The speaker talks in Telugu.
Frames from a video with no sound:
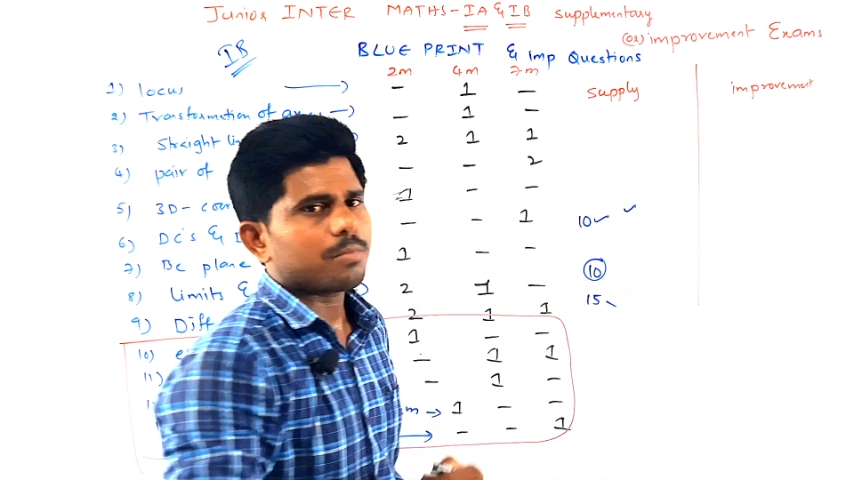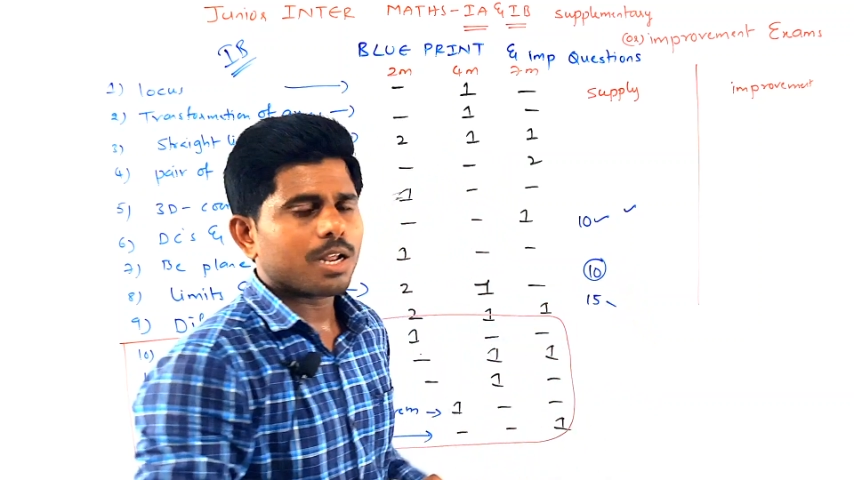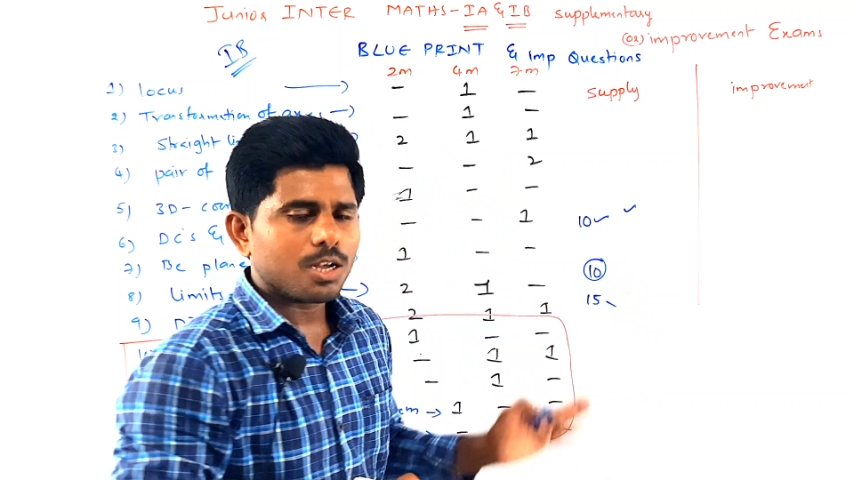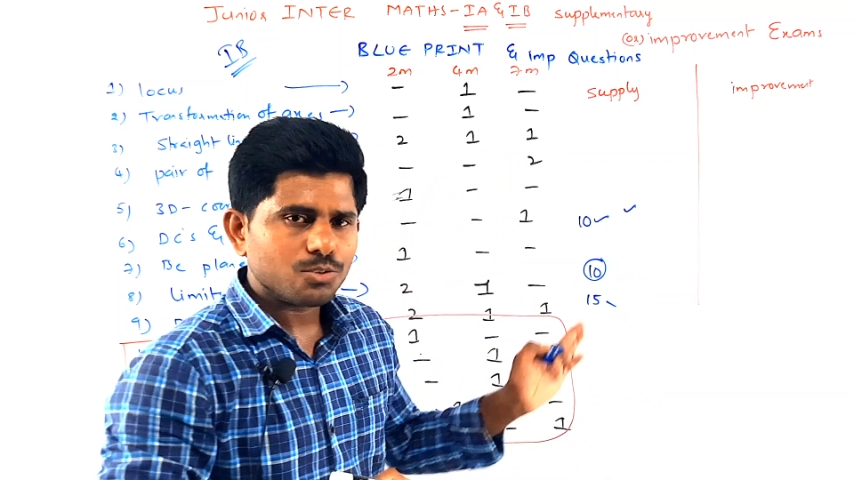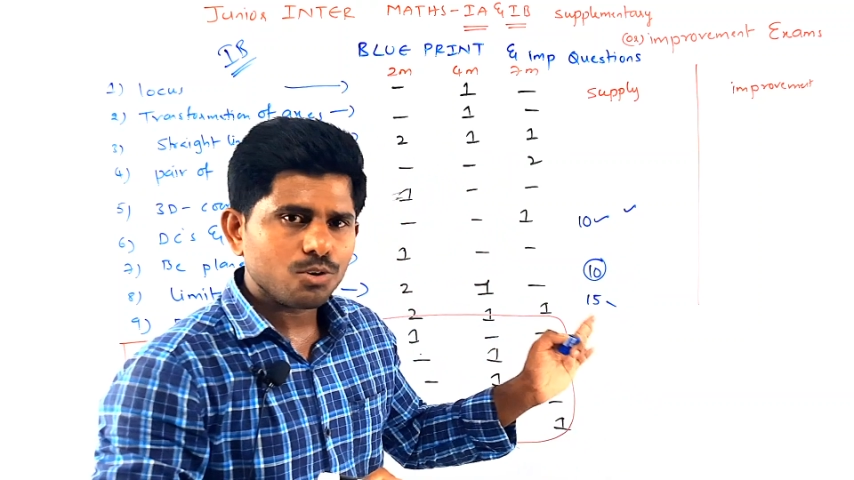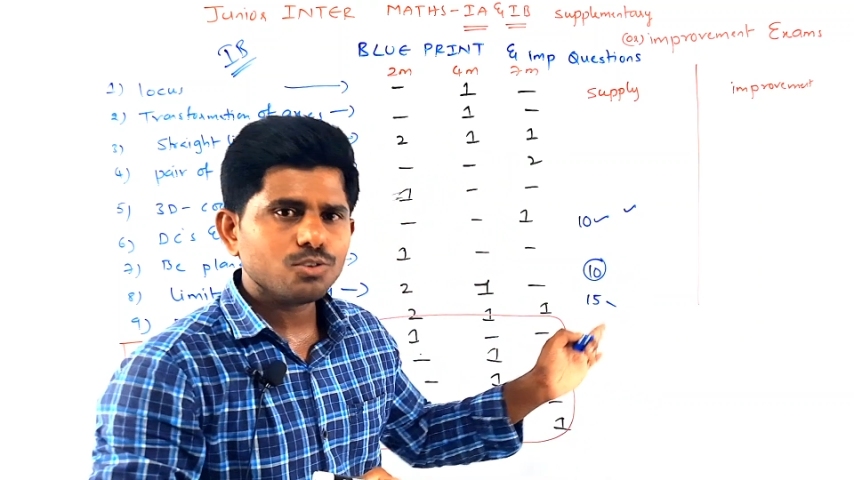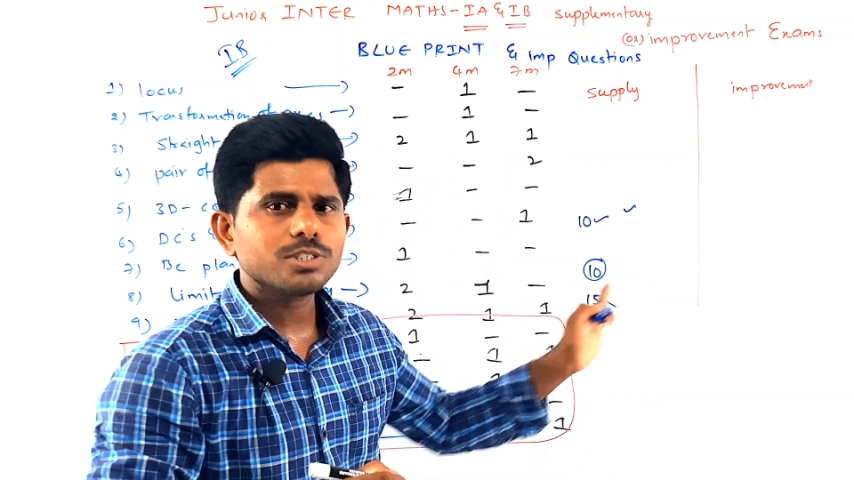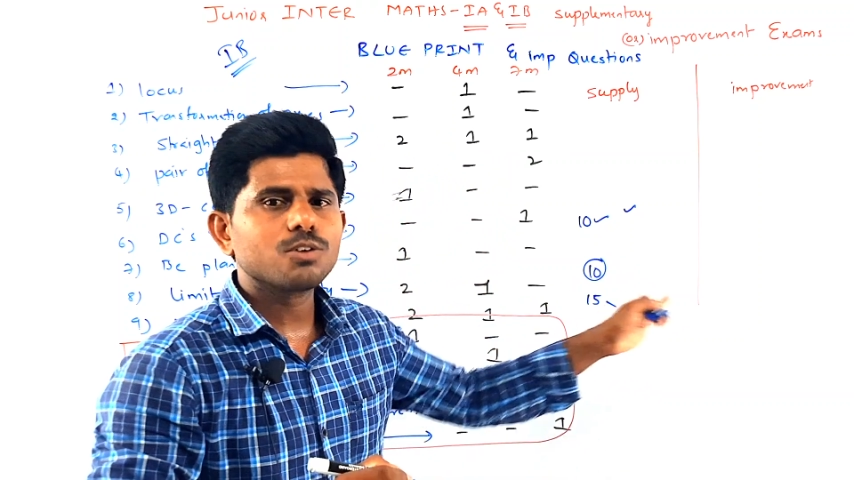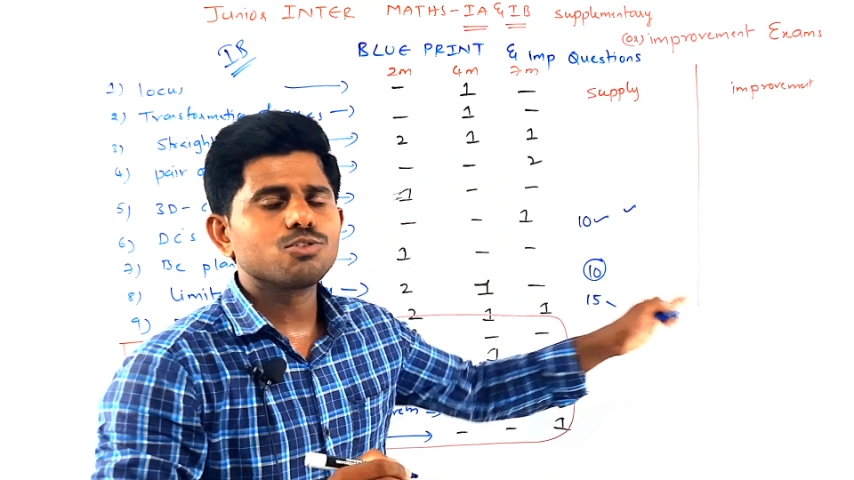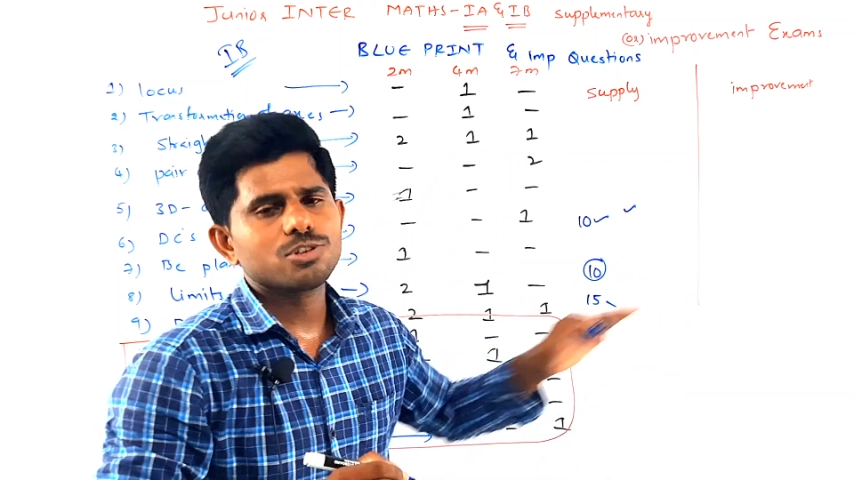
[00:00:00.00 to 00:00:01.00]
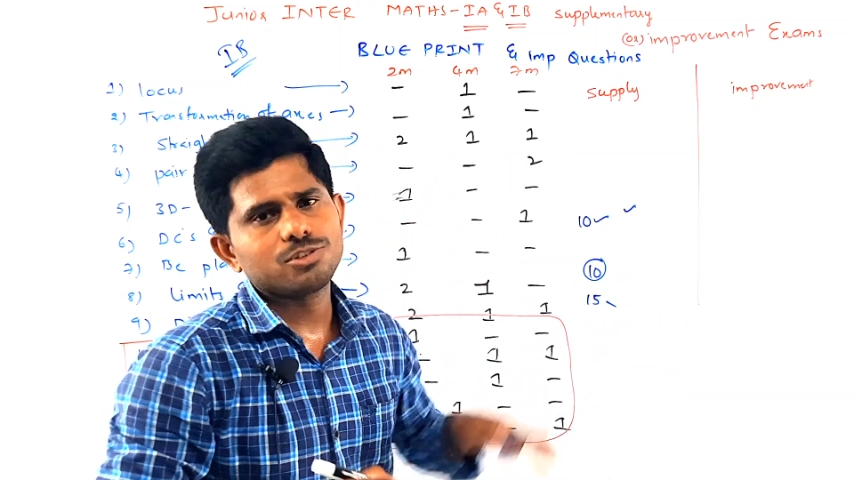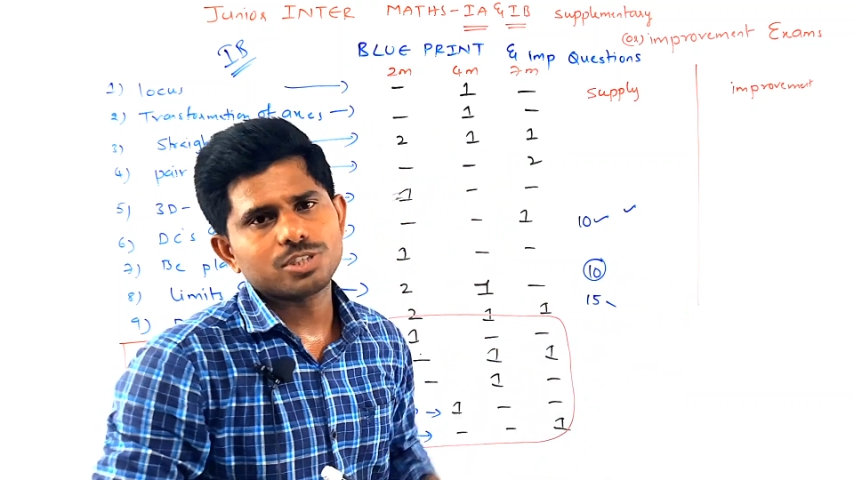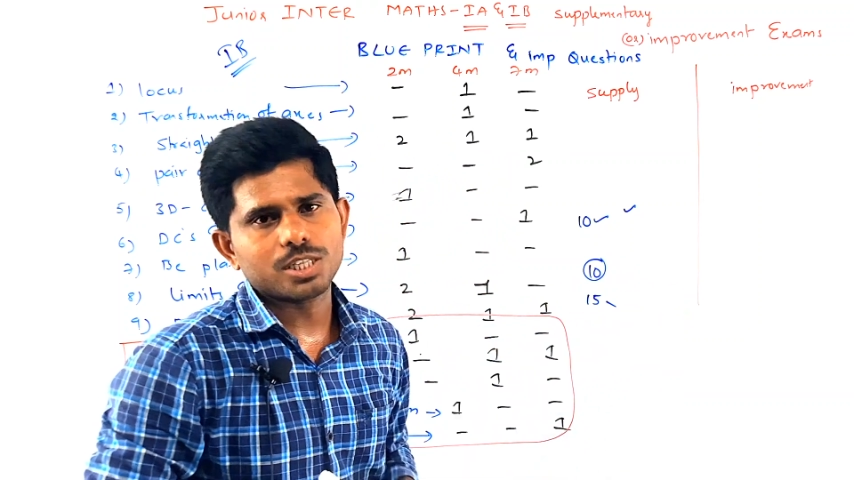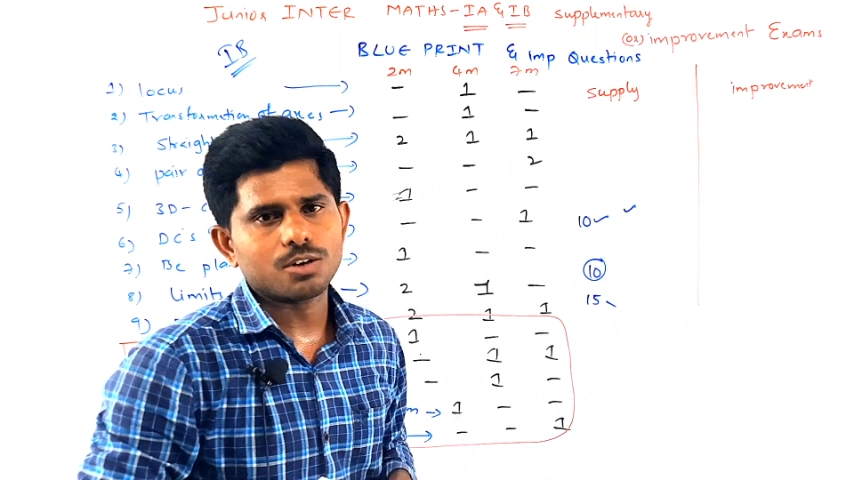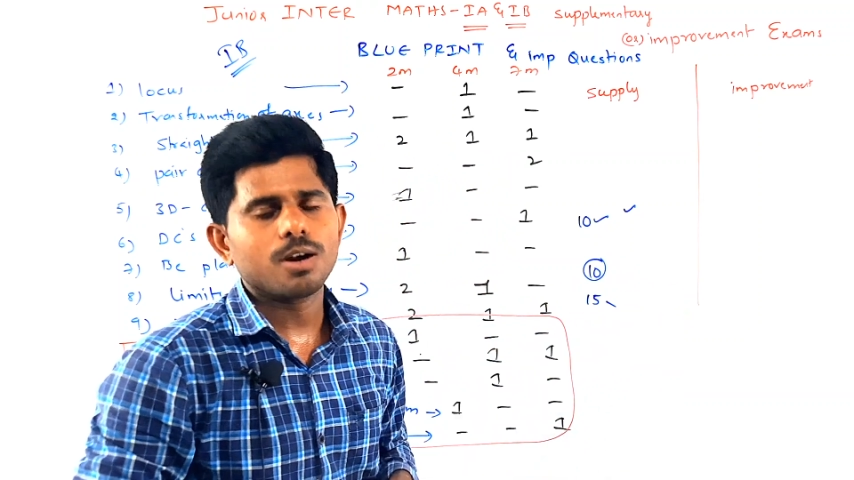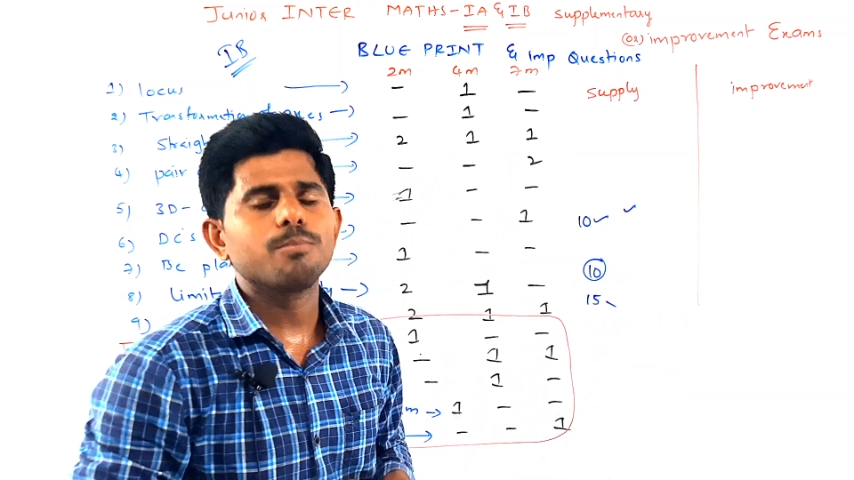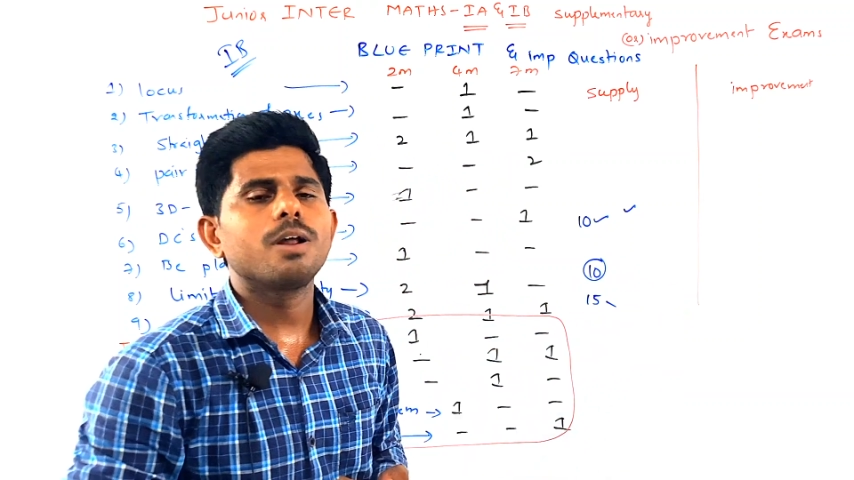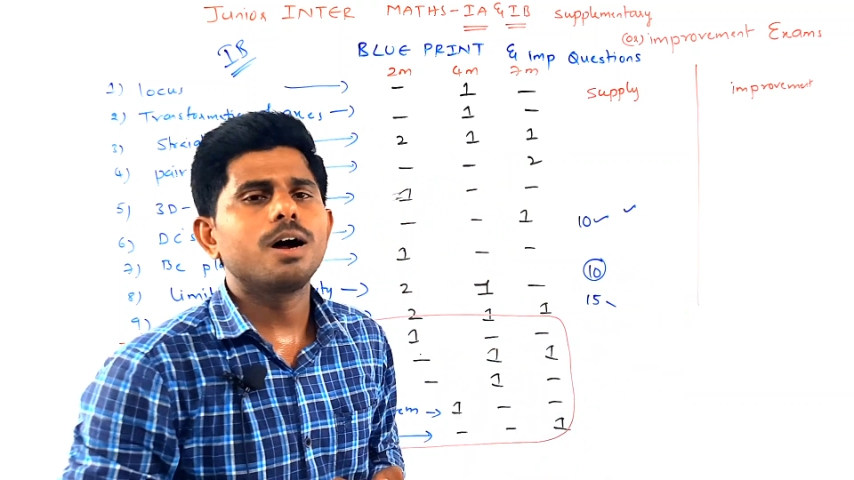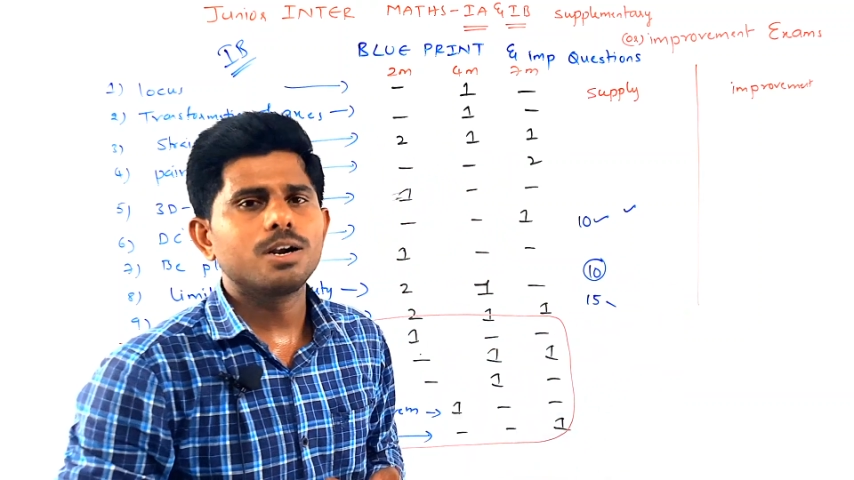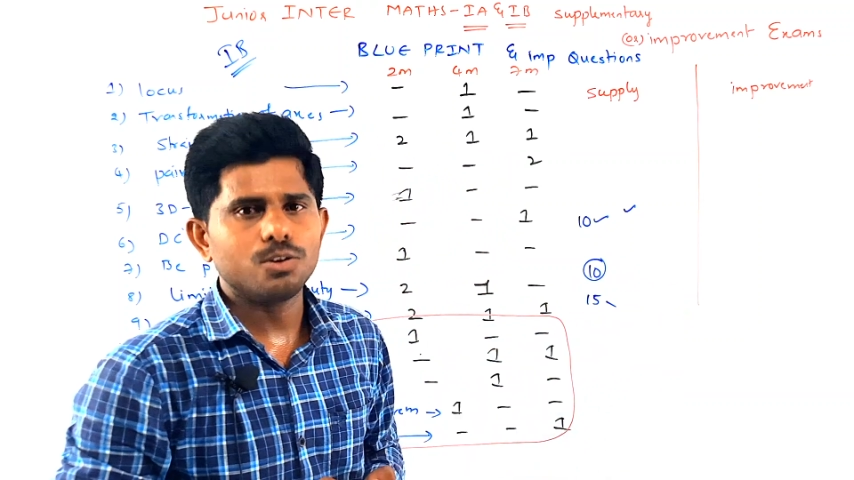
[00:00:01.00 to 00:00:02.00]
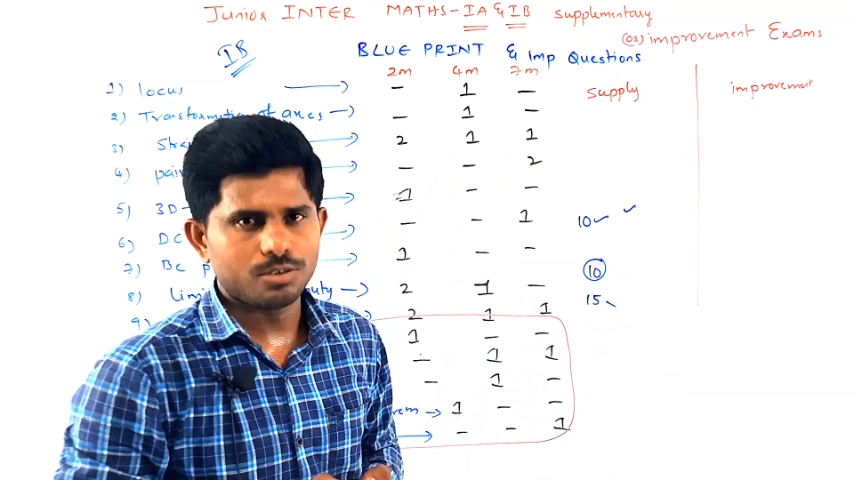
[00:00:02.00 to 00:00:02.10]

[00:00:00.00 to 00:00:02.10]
మనకు అందులోంచే క్వశ్చన్ వచ్చింది అనుకో అప్పుడు హార్డ్